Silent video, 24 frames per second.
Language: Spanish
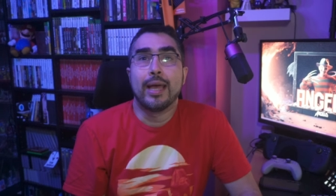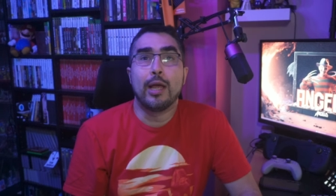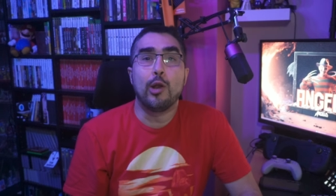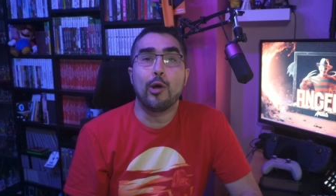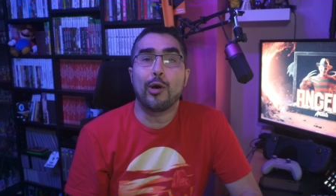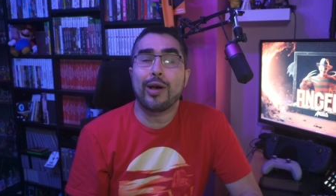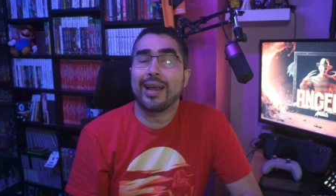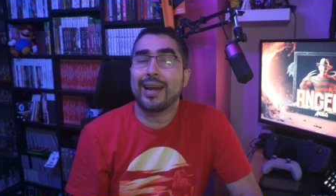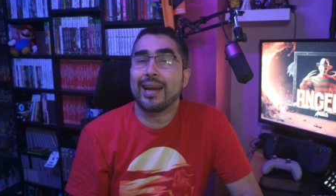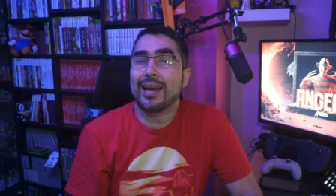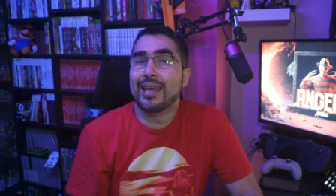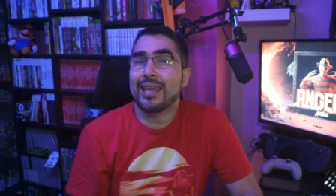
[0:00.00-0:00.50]

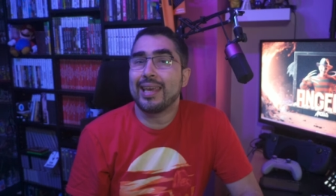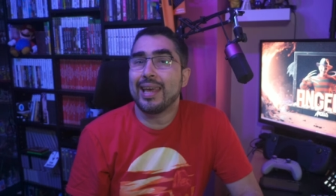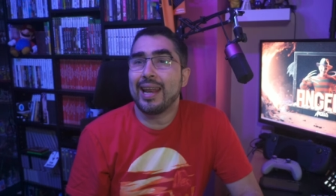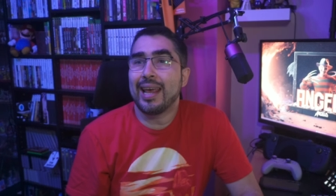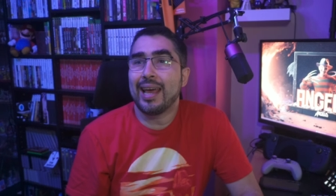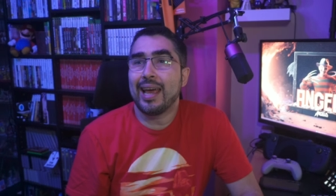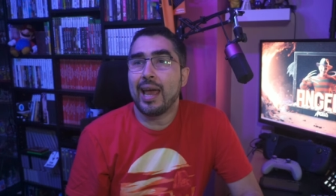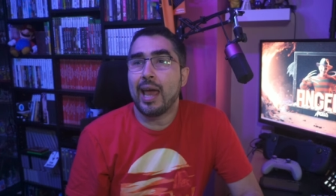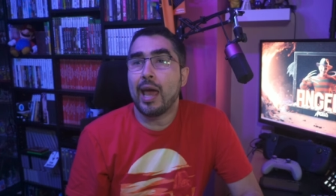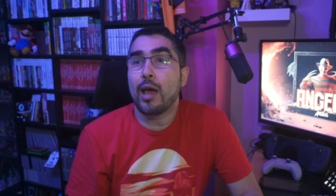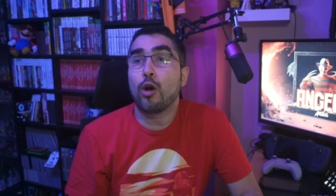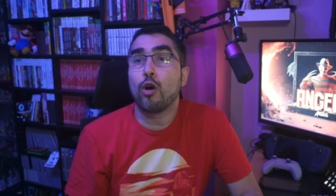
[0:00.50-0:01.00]
y lo que
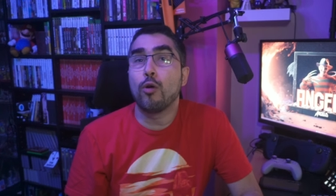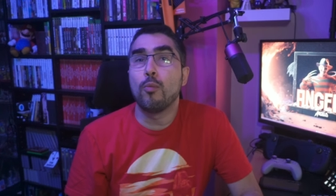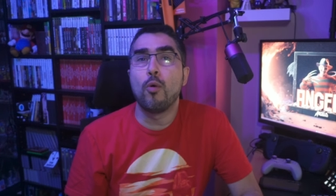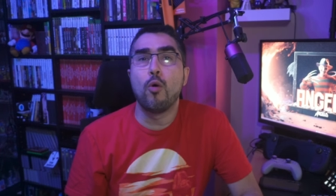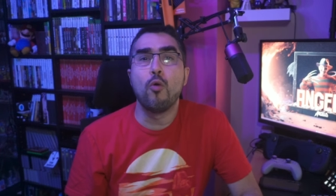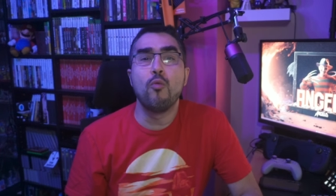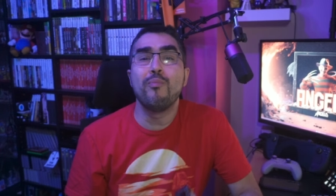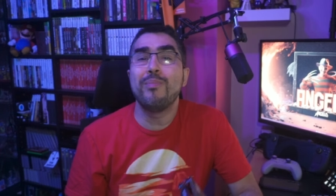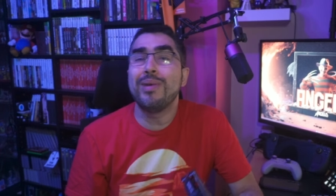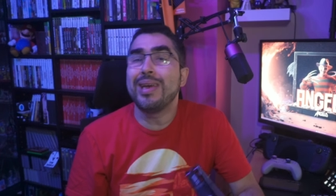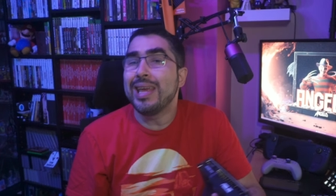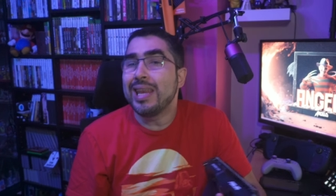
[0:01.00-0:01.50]
requieres es
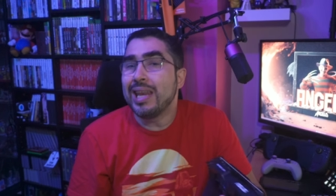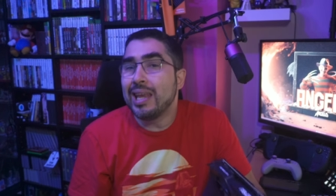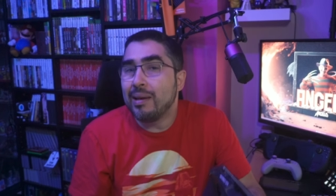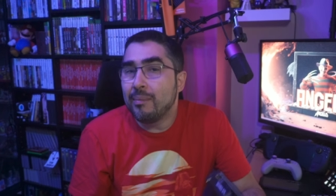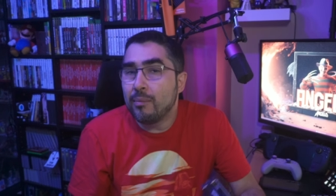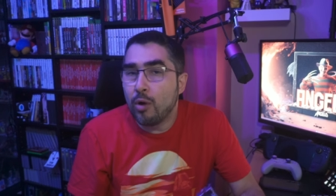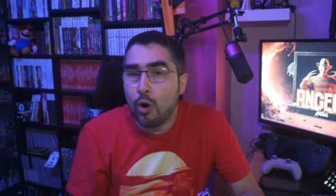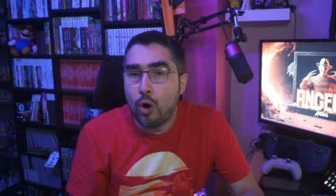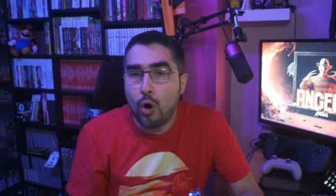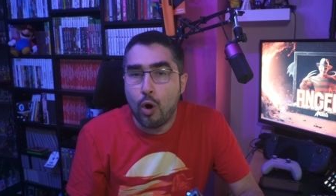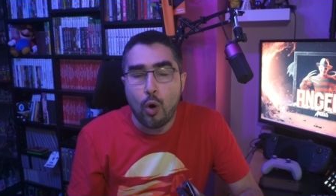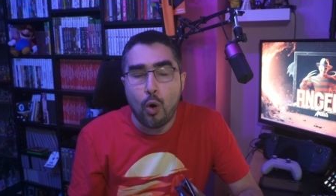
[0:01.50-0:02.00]
como un
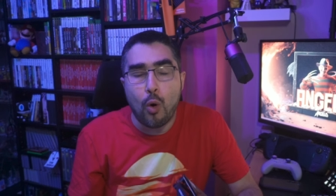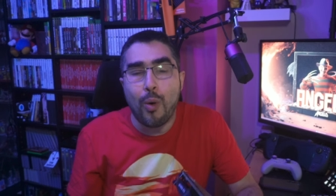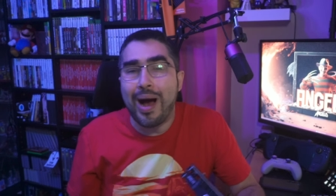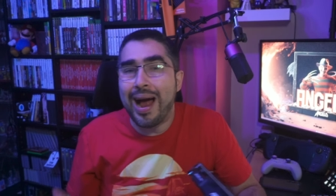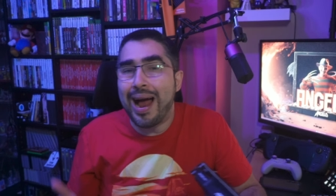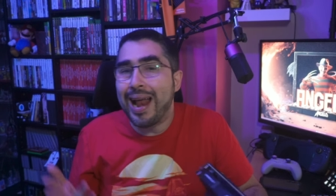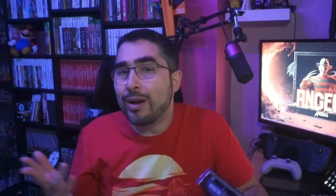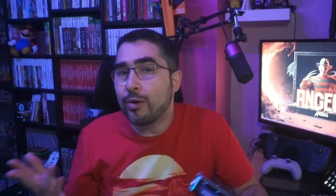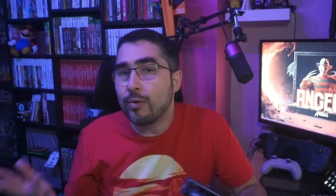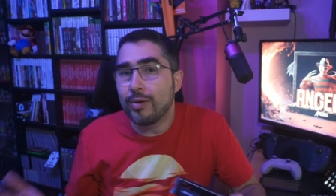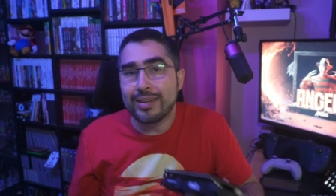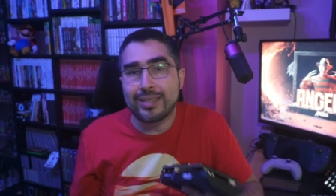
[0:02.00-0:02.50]
mínimo
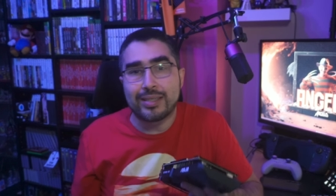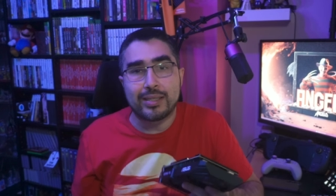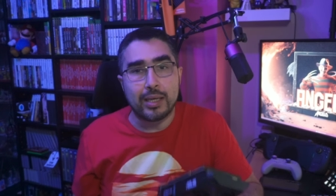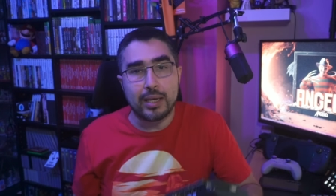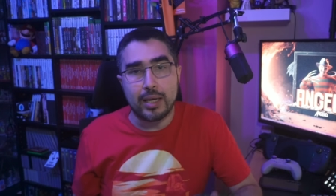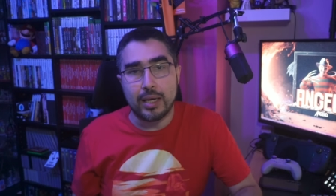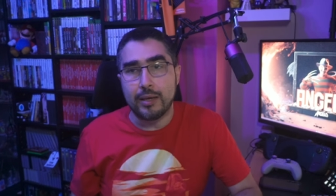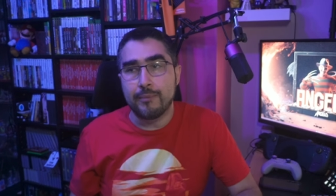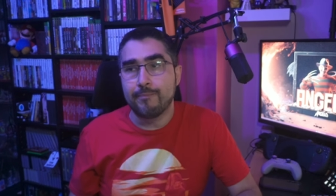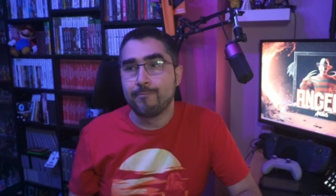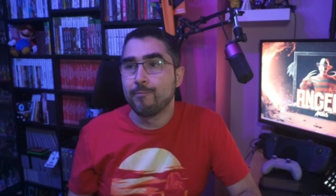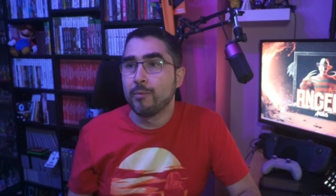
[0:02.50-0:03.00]
o algo
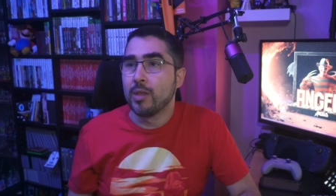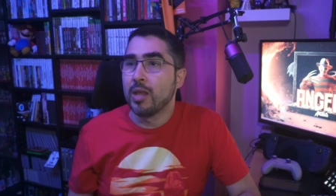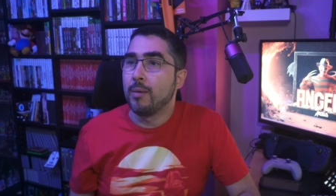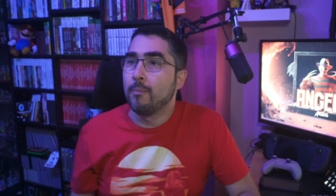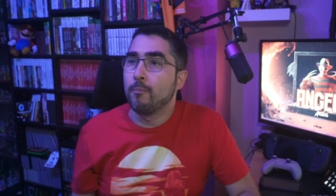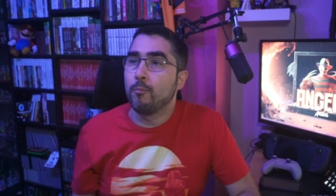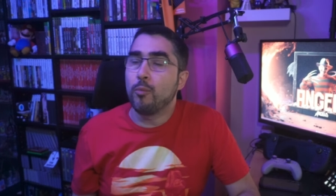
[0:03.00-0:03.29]
así.